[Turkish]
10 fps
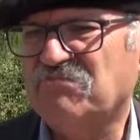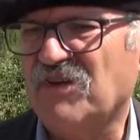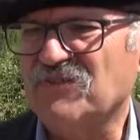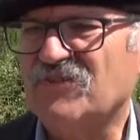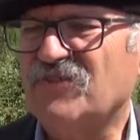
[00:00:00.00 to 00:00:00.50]

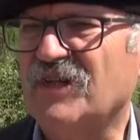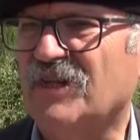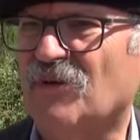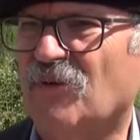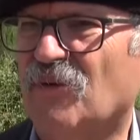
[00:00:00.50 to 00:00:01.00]
fazlasıyla
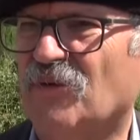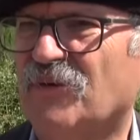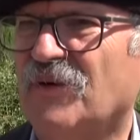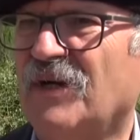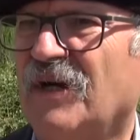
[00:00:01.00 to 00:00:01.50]
yok oldu.
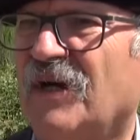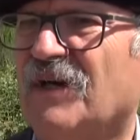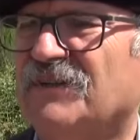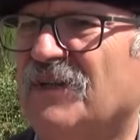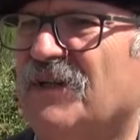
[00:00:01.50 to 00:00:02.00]

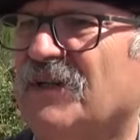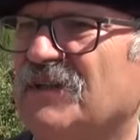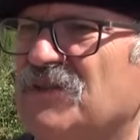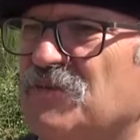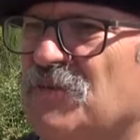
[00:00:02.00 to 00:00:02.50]
Ayakta kalan
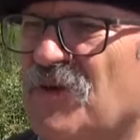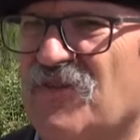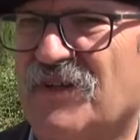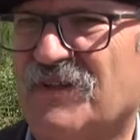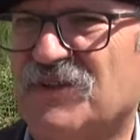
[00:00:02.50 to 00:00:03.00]
hiçbir
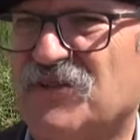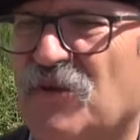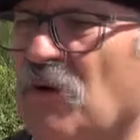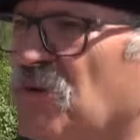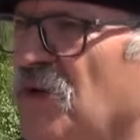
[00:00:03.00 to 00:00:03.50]
mezar taşı
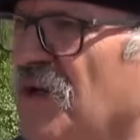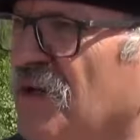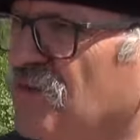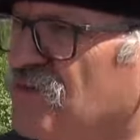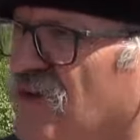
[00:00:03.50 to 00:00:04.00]
yok.
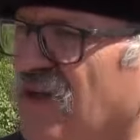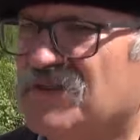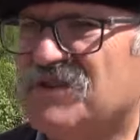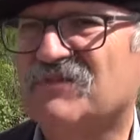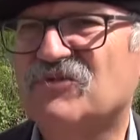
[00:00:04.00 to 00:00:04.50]

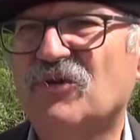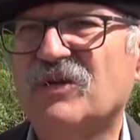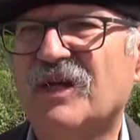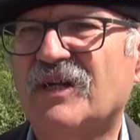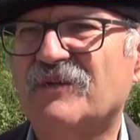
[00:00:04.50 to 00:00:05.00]
Şimdi
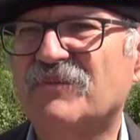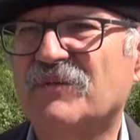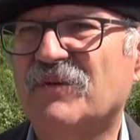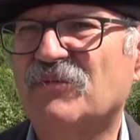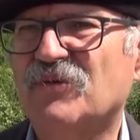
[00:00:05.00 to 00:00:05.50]
son
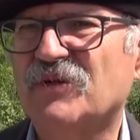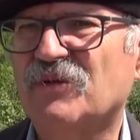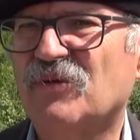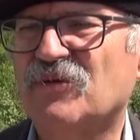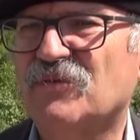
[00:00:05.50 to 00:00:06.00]
geldiğimde ben burada
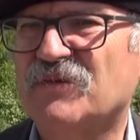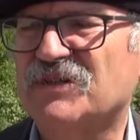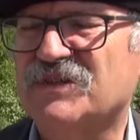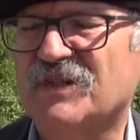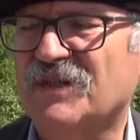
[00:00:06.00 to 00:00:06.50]
gördüğüm
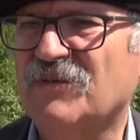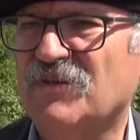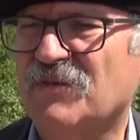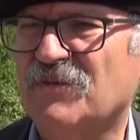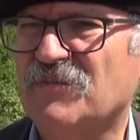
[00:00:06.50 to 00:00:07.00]
taşların da
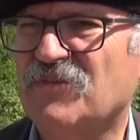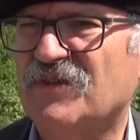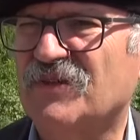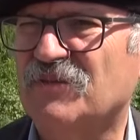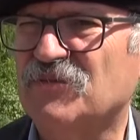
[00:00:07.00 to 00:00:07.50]
hemen hemen hepsi
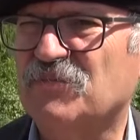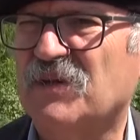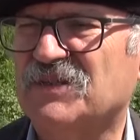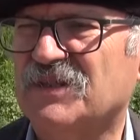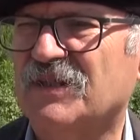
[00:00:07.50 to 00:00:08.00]
kırılmış,
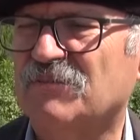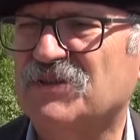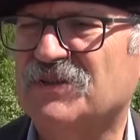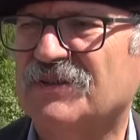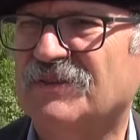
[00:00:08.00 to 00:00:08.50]

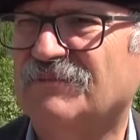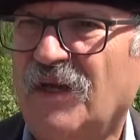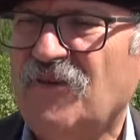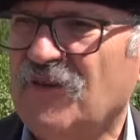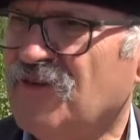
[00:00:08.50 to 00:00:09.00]
parçalanmıştı.
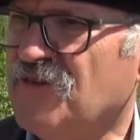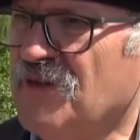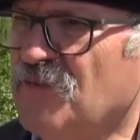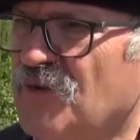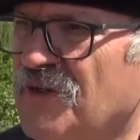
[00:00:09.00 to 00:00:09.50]

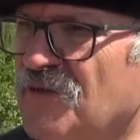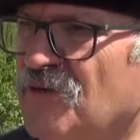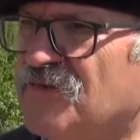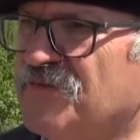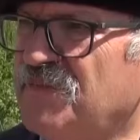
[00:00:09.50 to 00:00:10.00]
Esasında buranın
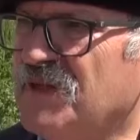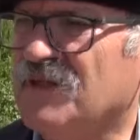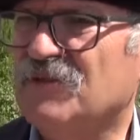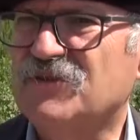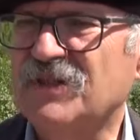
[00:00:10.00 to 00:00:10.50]
bir an
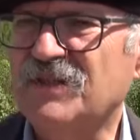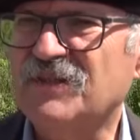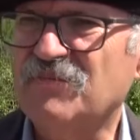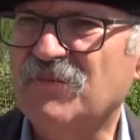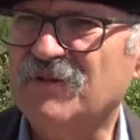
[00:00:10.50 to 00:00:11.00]
önce
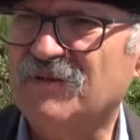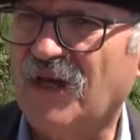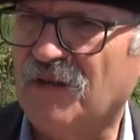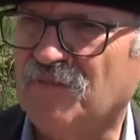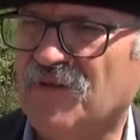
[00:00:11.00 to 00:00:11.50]
tedbirli
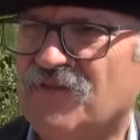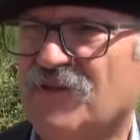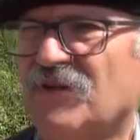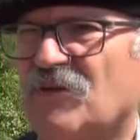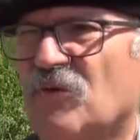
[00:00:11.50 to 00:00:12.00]

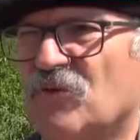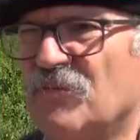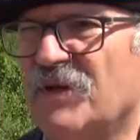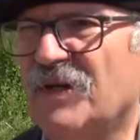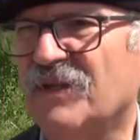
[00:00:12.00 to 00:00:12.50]
alınması,
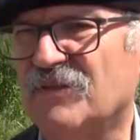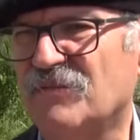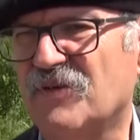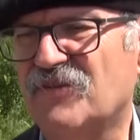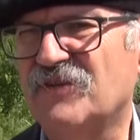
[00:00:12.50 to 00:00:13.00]
korunmaya
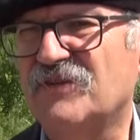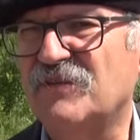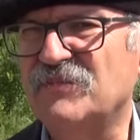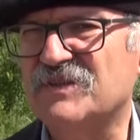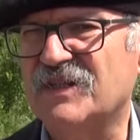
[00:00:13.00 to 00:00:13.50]
alınması,
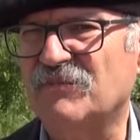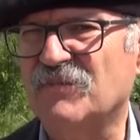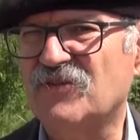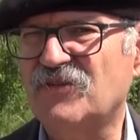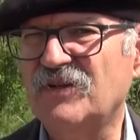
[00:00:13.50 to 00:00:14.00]

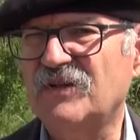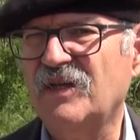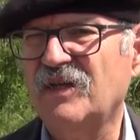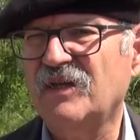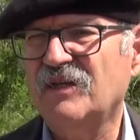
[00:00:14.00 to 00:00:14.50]
temizlenmesi
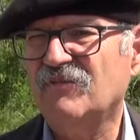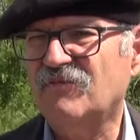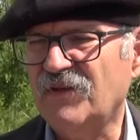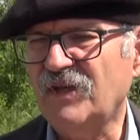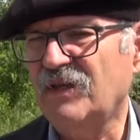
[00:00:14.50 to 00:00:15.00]

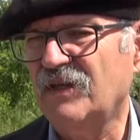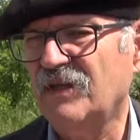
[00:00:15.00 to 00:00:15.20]
ve